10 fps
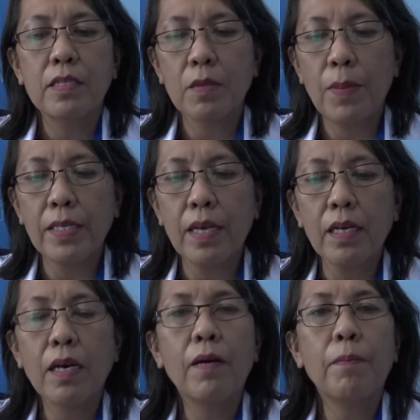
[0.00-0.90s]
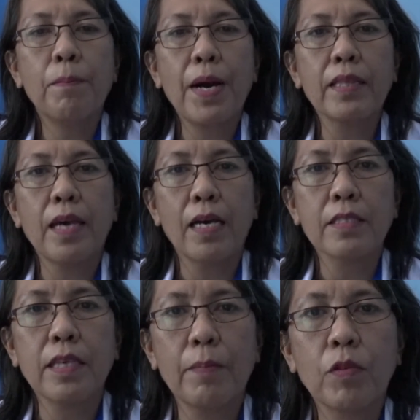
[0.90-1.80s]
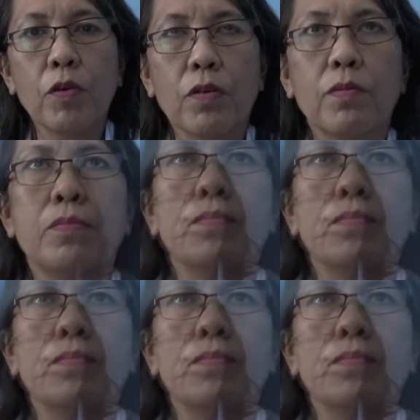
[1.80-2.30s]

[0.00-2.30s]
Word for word: sebanyak 4 akseptor.